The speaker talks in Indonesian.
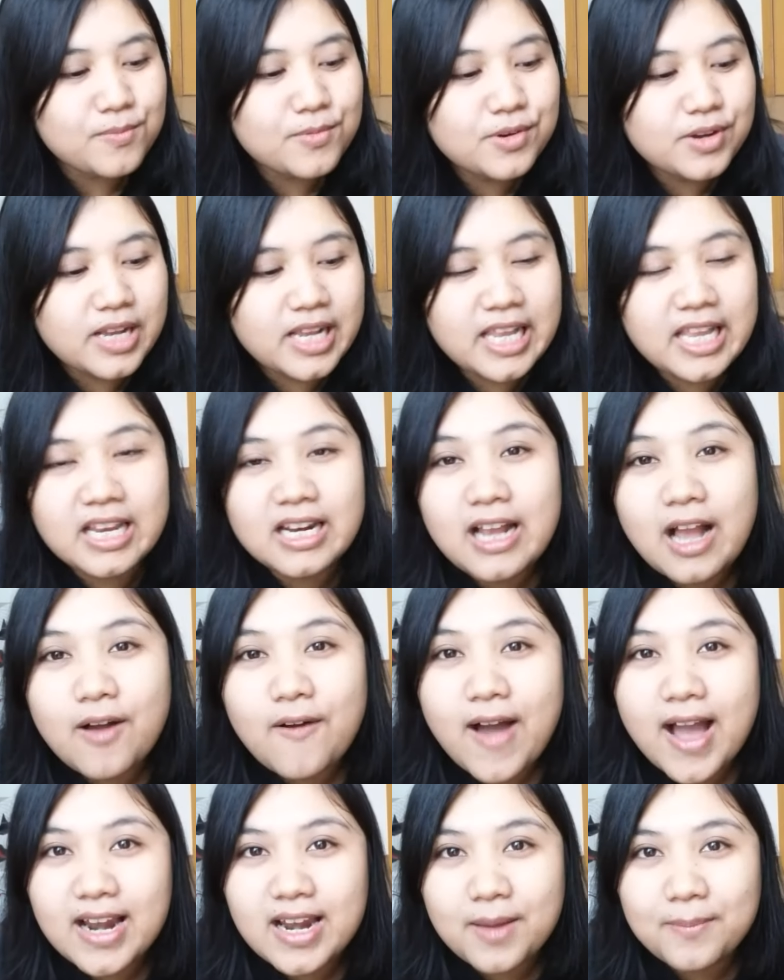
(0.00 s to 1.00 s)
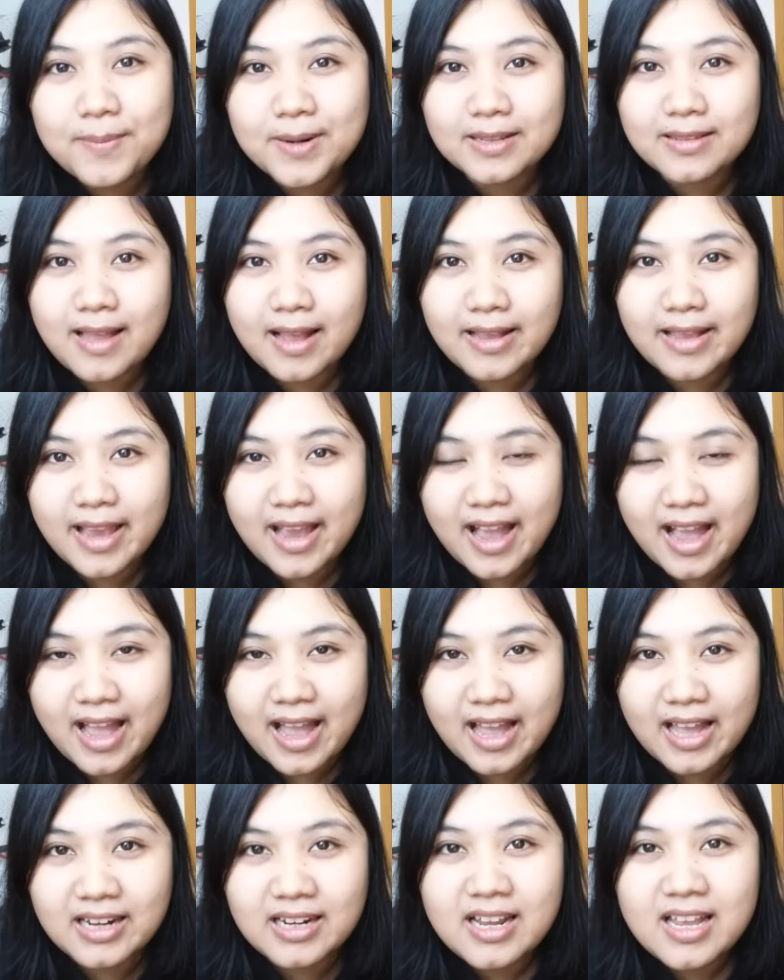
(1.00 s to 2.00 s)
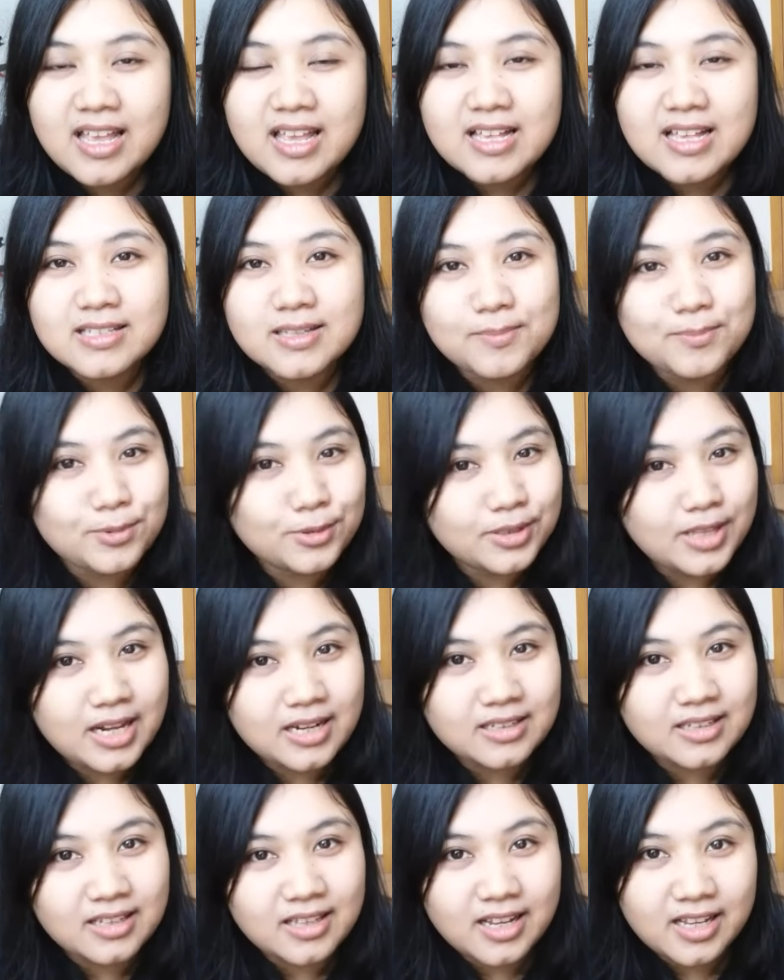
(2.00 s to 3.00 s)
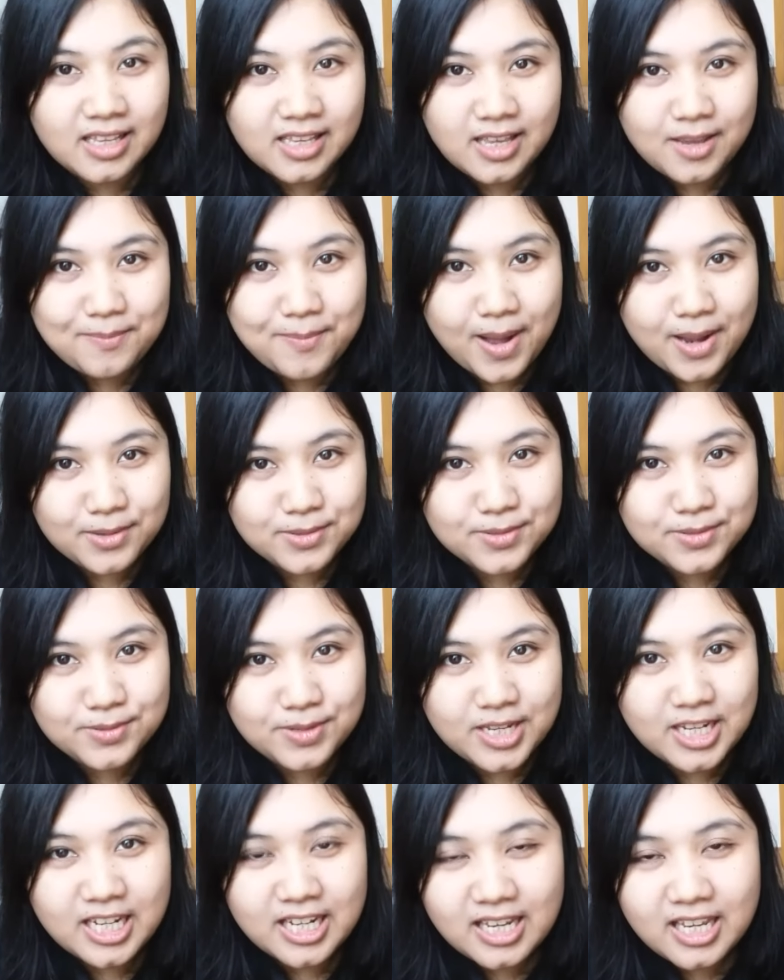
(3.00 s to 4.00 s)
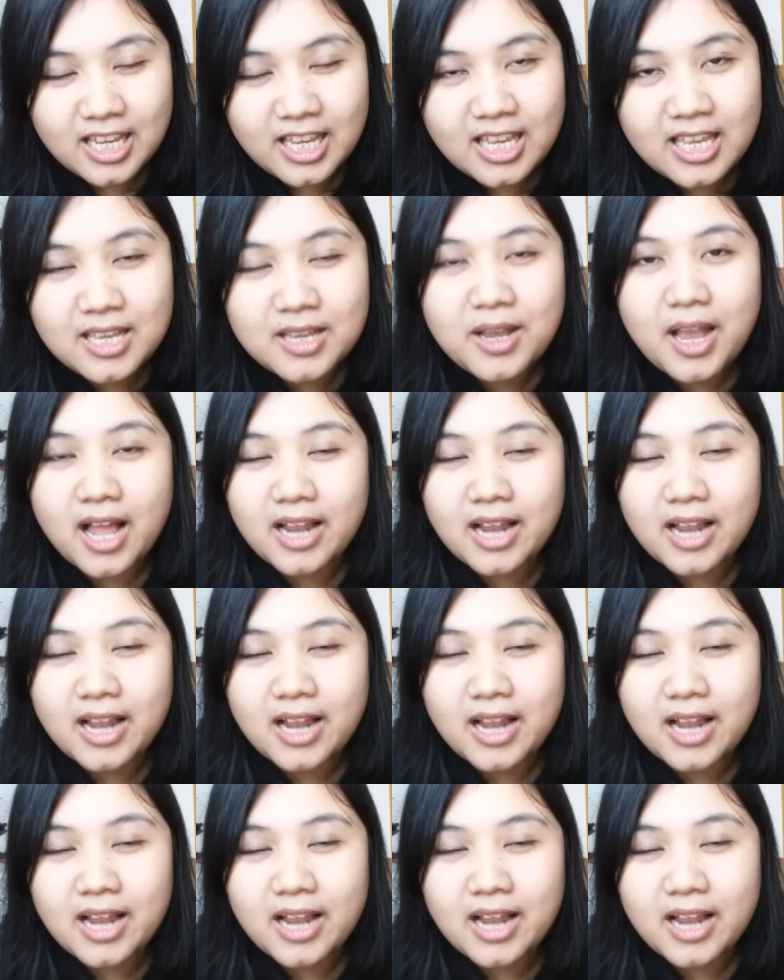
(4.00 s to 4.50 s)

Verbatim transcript: Mungkin kalau ada pertanyaan seputar tentang gigi palsu ini,